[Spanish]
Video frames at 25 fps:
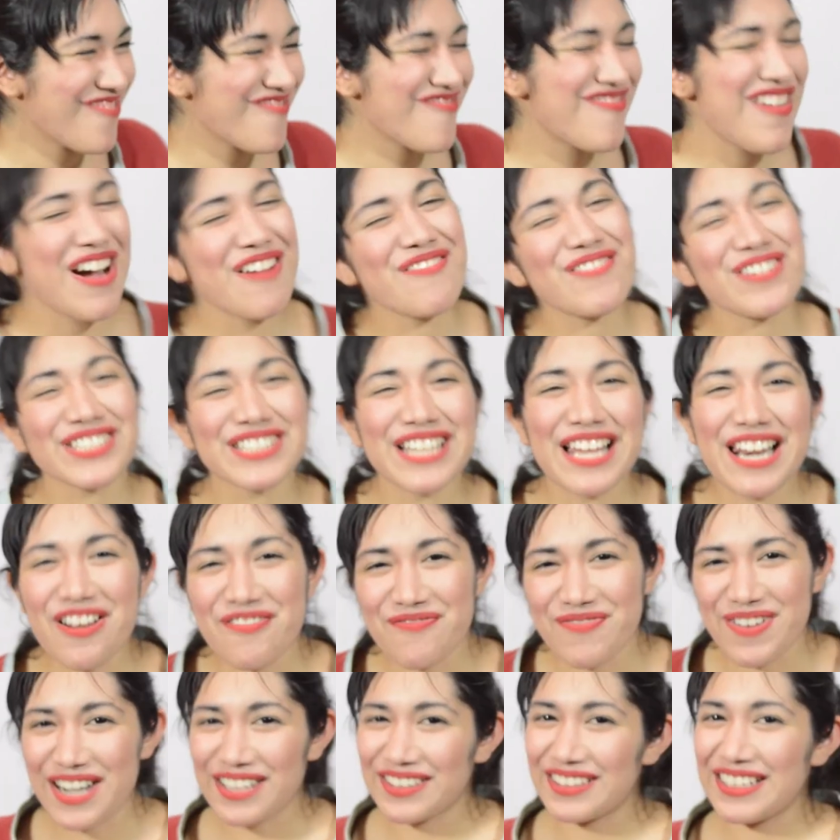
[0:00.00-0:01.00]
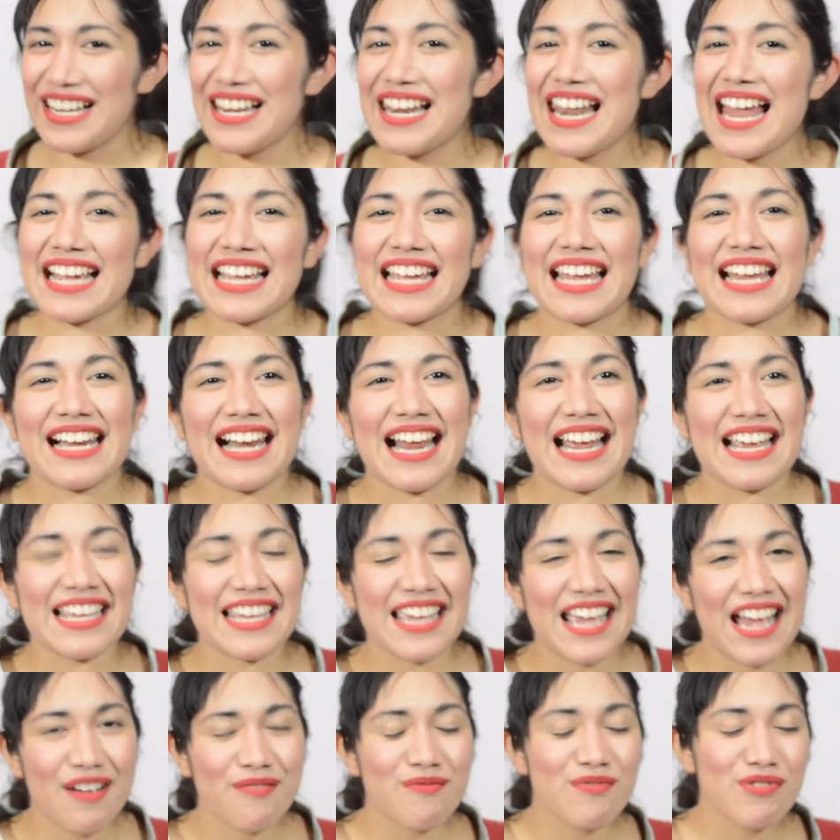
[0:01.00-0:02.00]
Vamos a la parte en la que
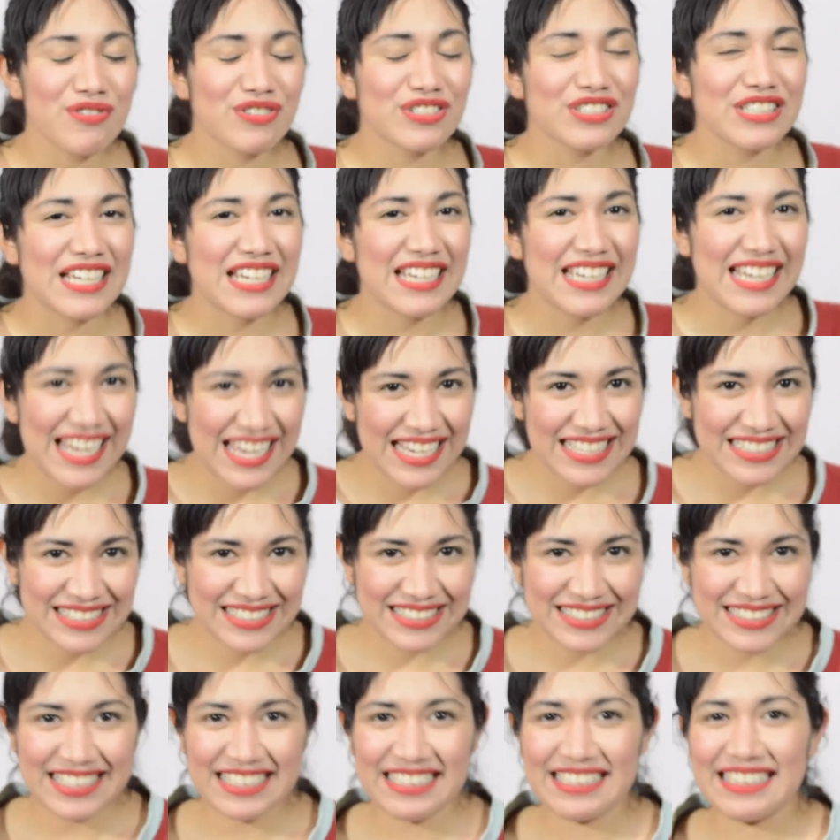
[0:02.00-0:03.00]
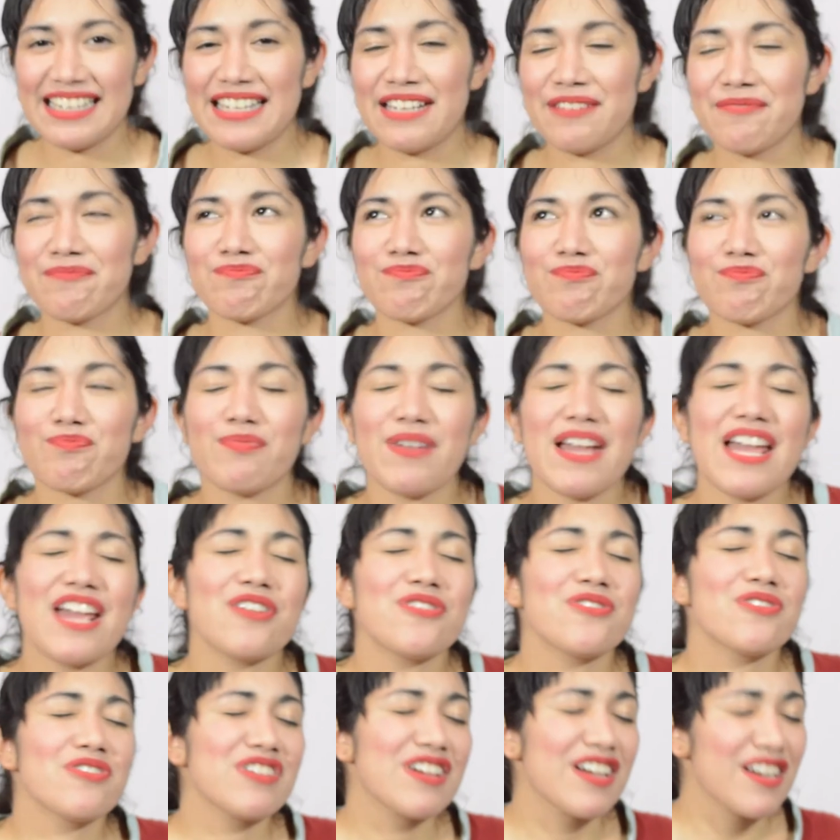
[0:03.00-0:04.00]
ranqueamos este
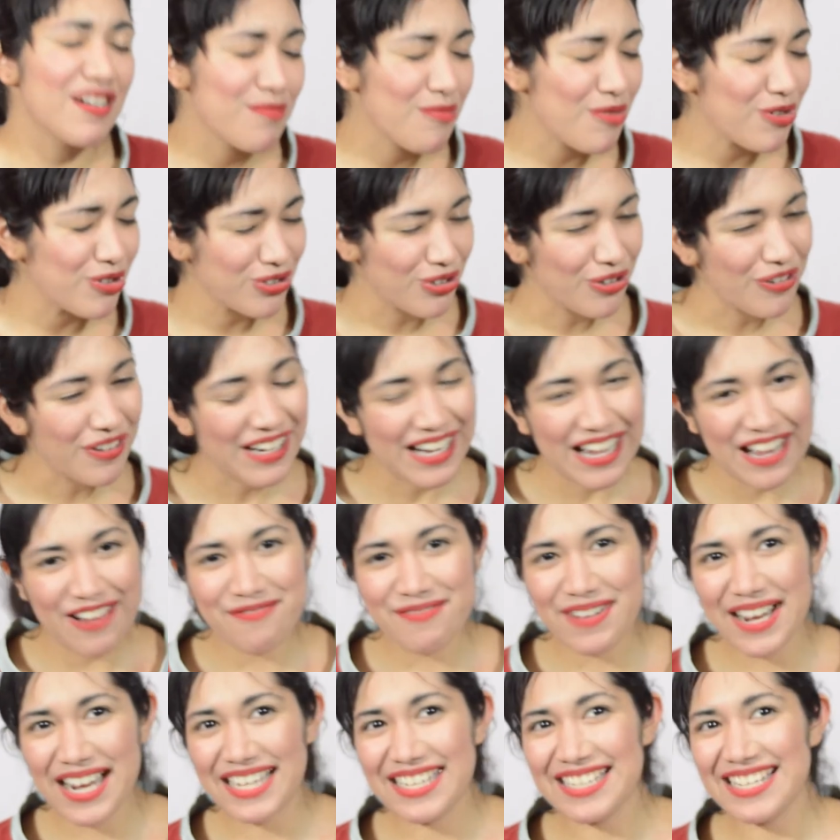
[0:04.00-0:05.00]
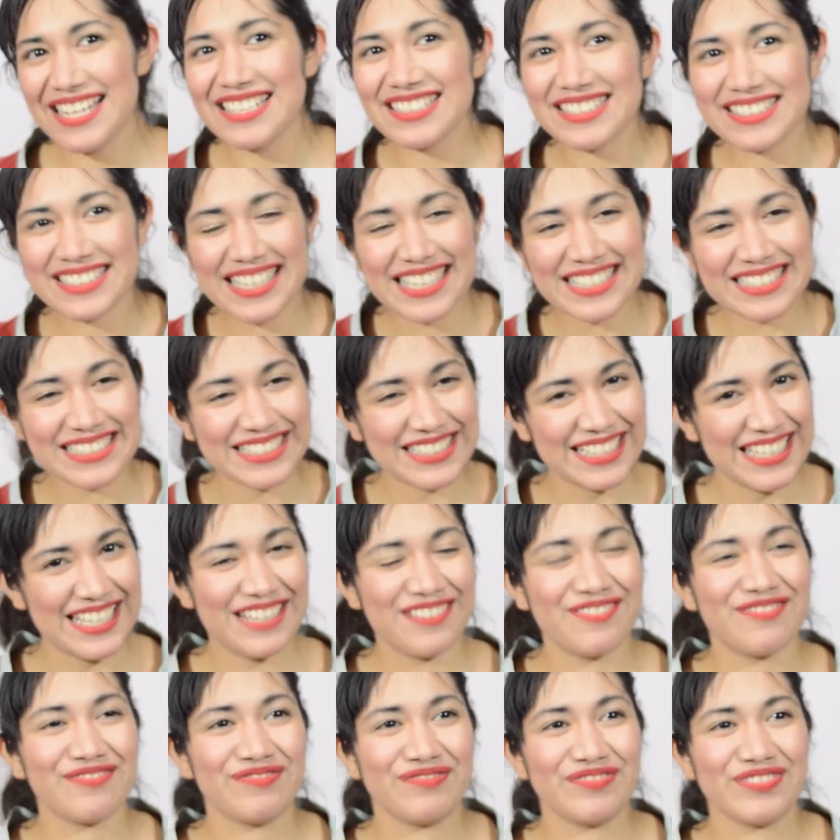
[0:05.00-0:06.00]
bello y hermoso drama. Y es que
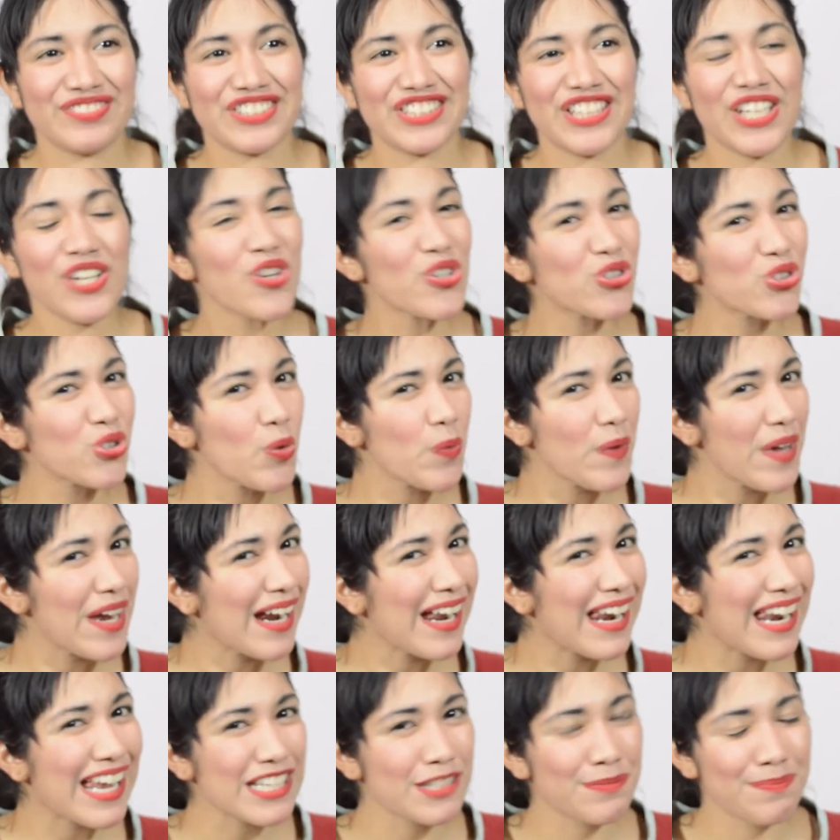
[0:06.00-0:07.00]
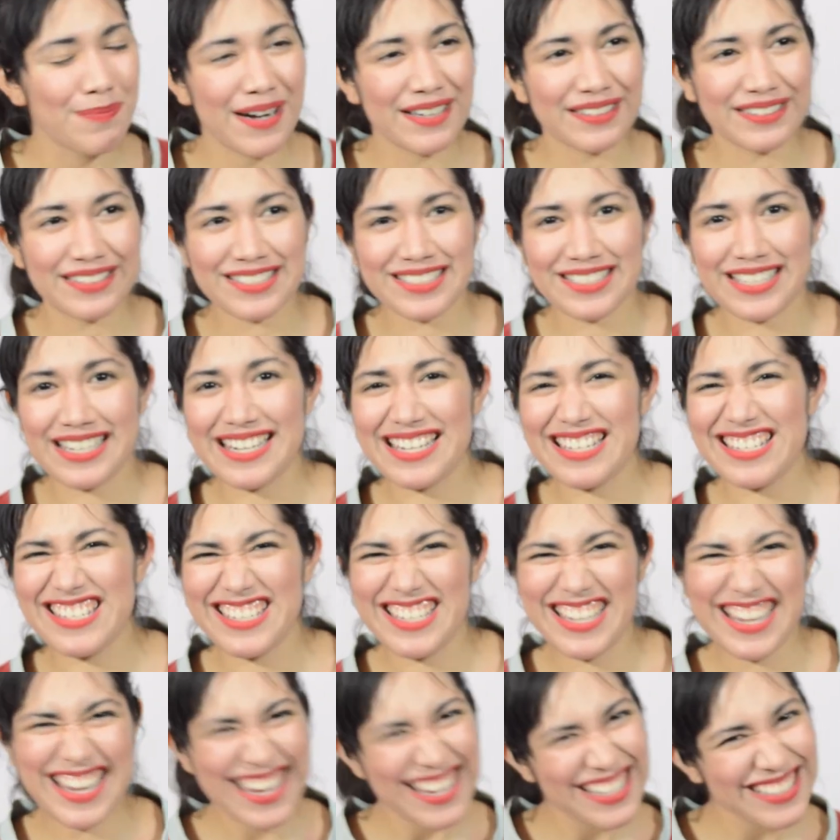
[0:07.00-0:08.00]
sí, si no tuviera las partes
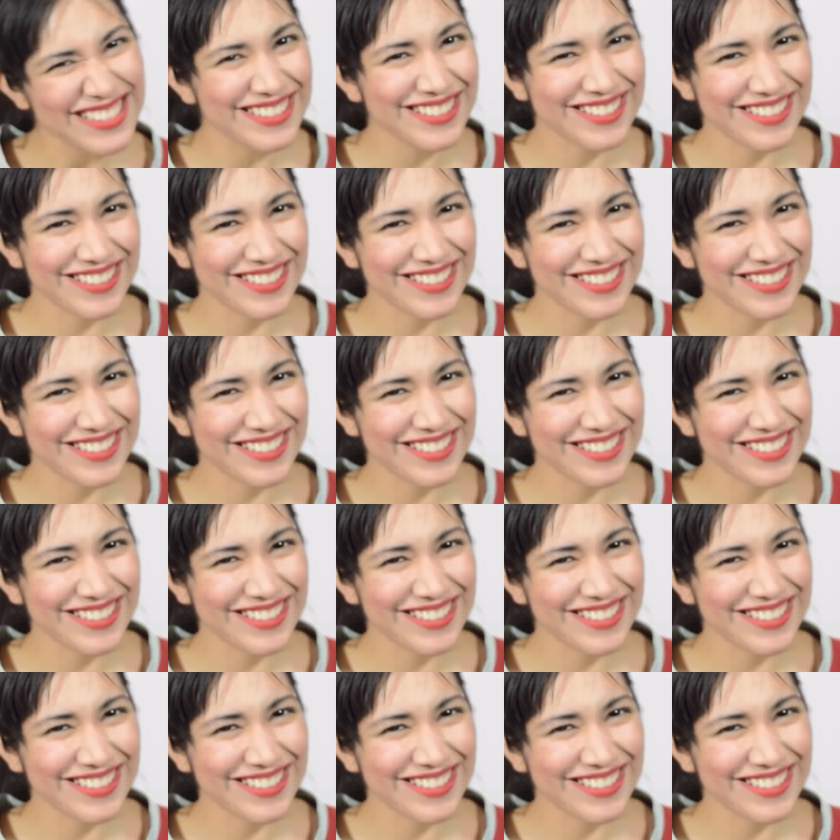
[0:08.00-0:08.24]
clichés,